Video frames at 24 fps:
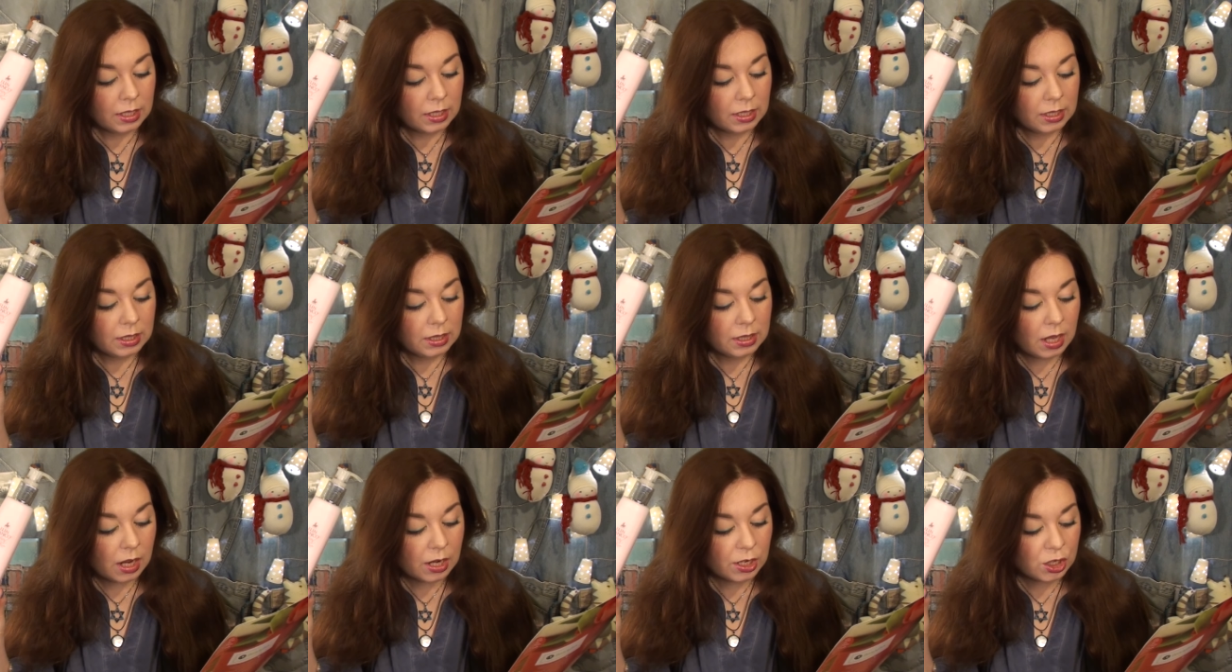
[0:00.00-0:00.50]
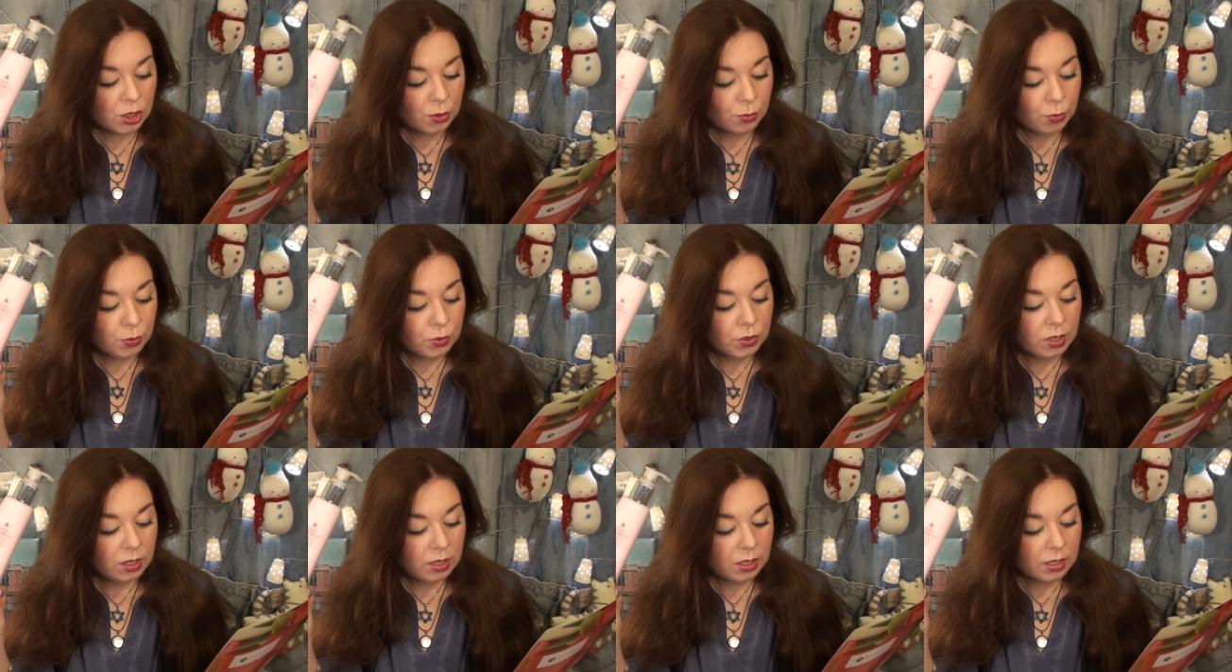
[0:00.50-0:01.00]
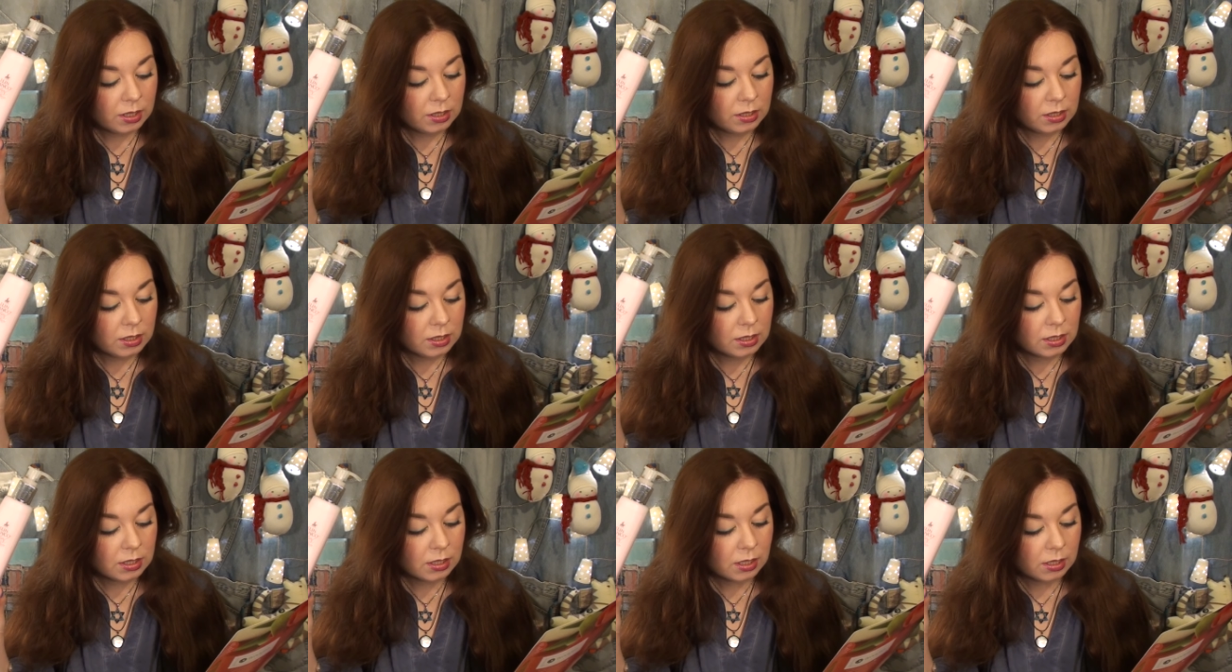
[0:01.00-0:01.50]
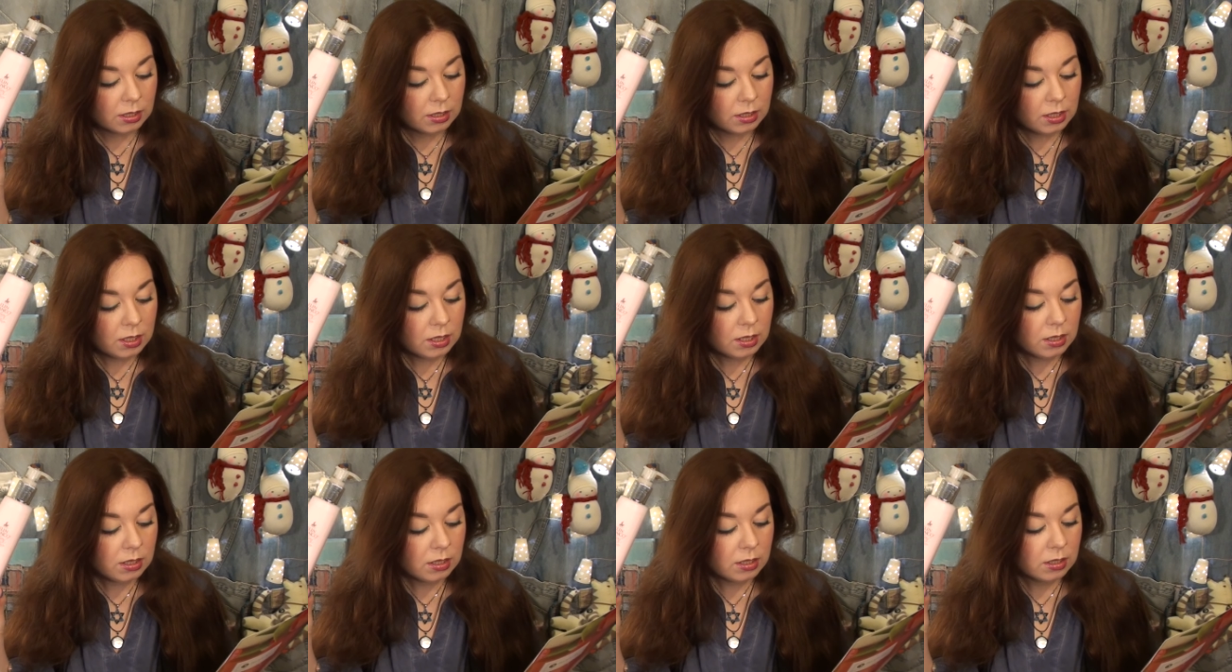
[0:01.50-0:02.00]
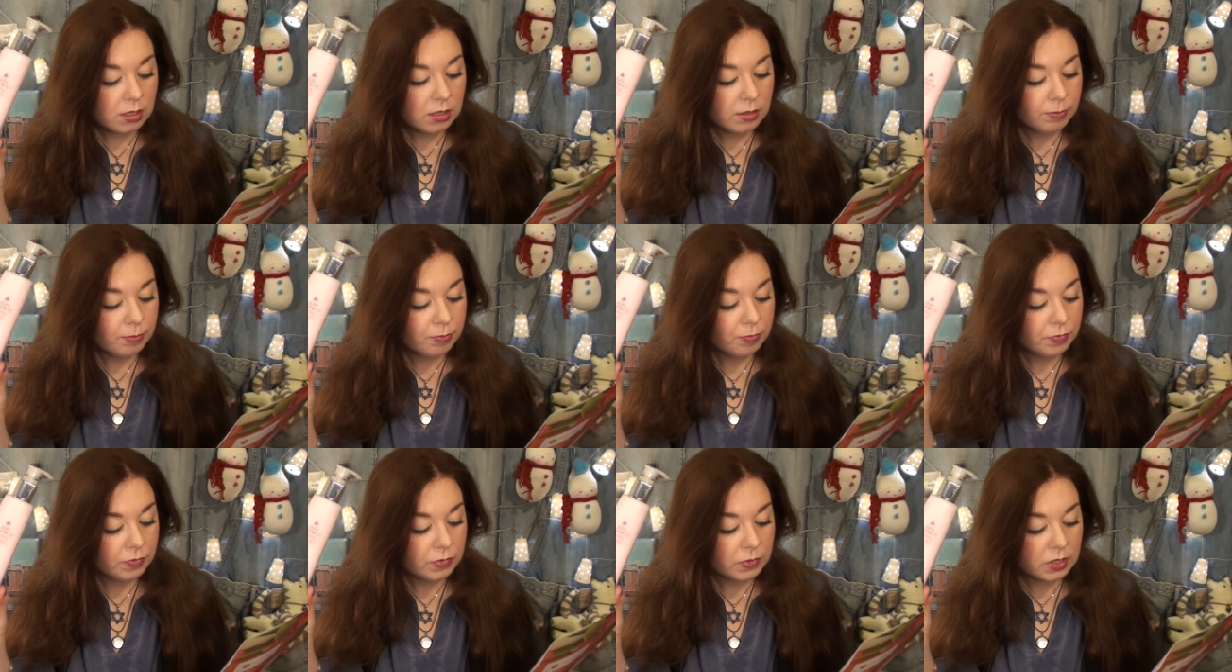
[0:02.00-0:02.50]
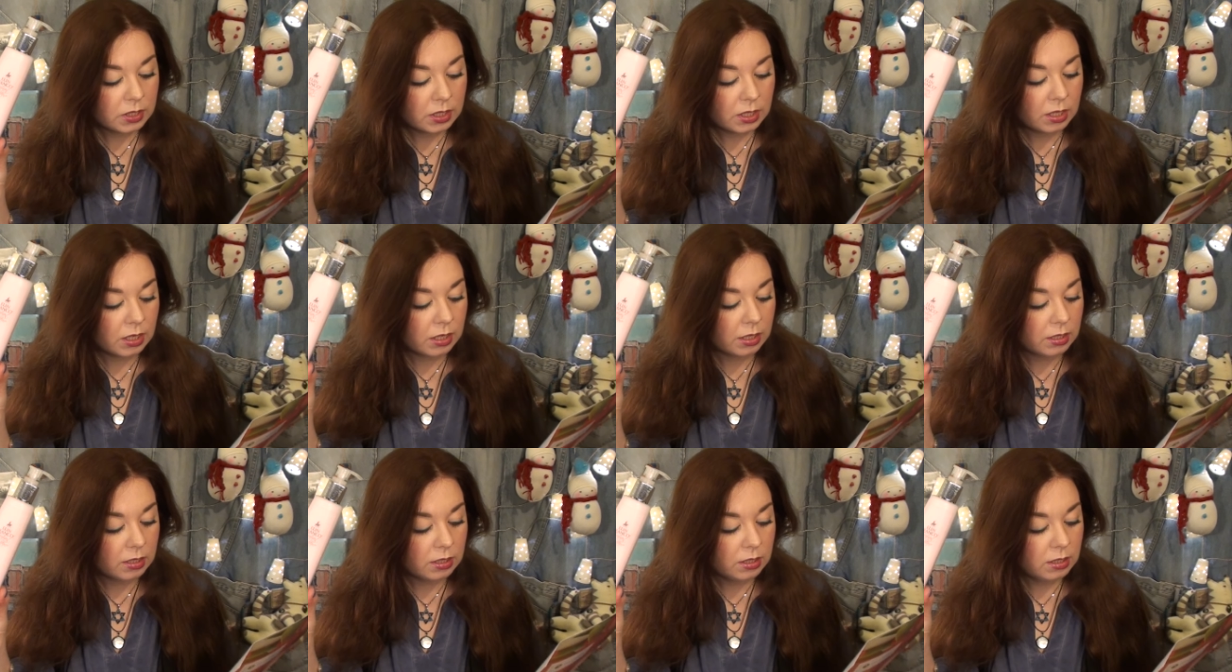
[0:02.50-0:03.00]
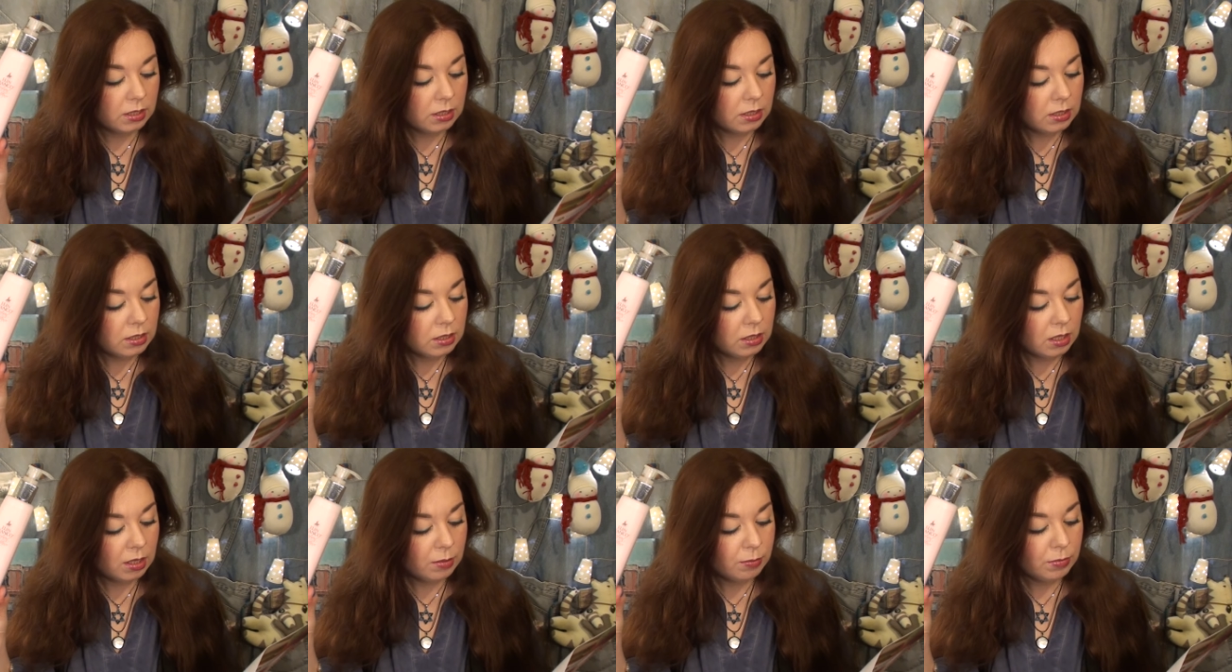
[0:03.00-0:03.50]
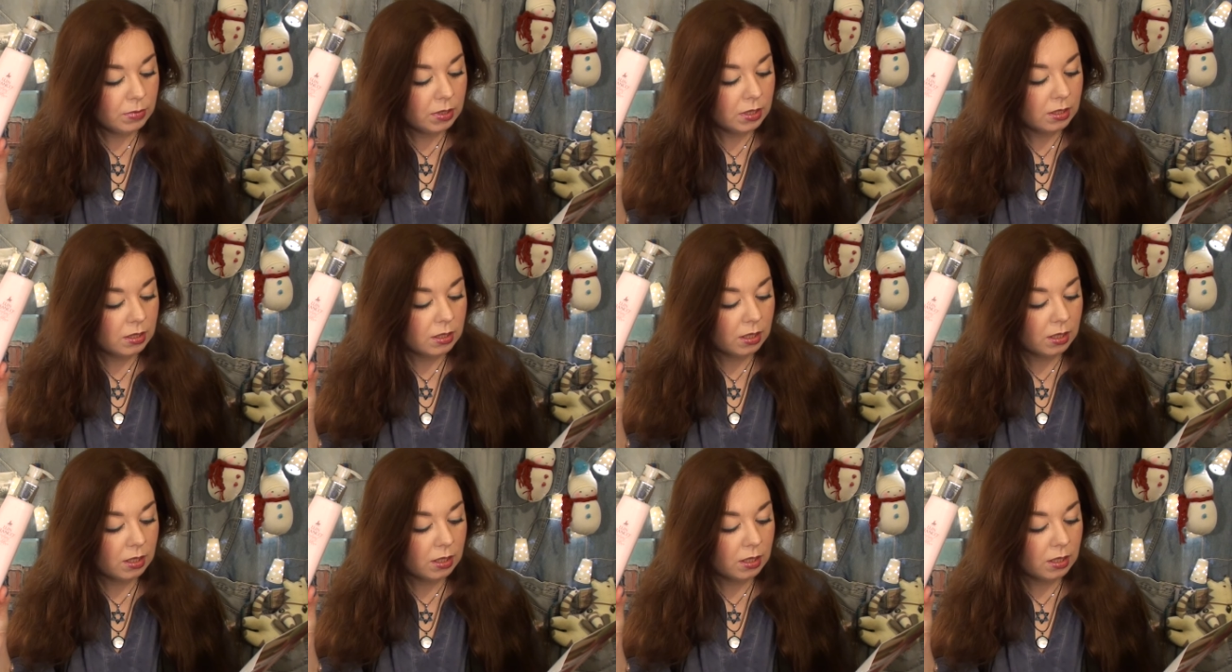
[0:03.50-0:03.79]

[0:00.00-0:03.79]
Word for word: Итак, шампунь или кондиционер с кератинами,